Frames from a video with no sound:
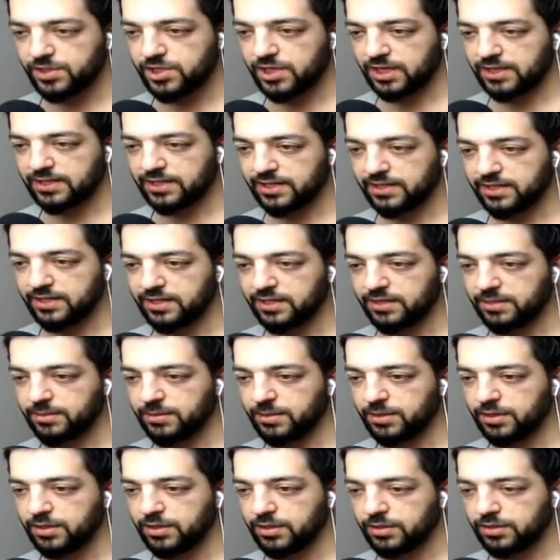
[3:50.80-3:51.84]
Bir can yenilerim.
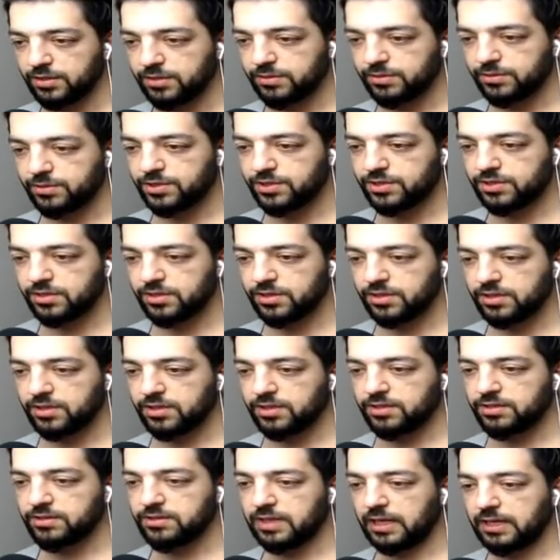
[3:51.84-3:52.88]

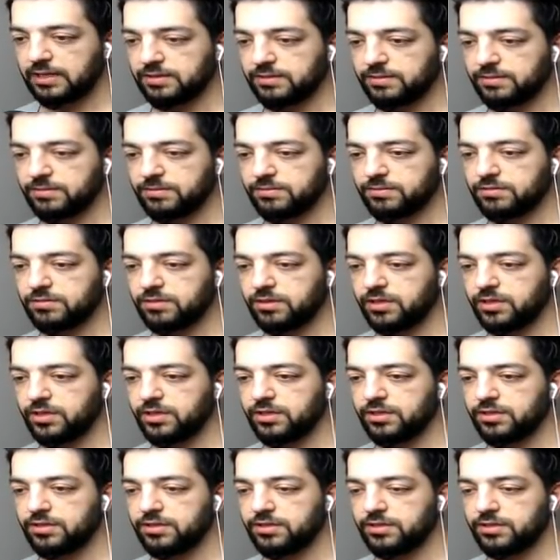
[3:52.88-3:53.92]
Sen
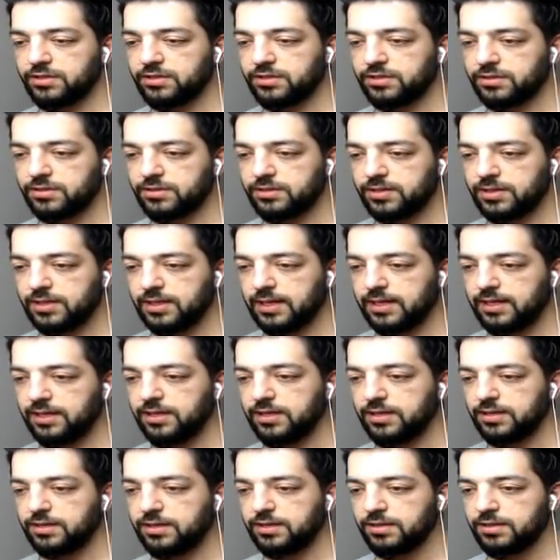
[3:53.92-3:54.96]
hayırdır? He?
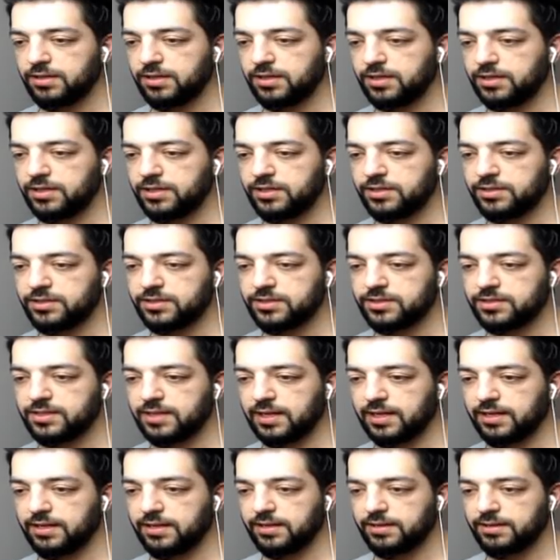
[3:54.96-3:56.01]
Hayırdır
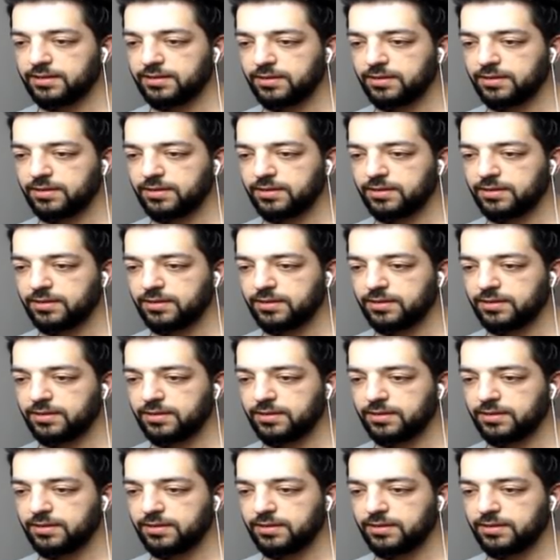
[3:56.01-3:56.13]
sen?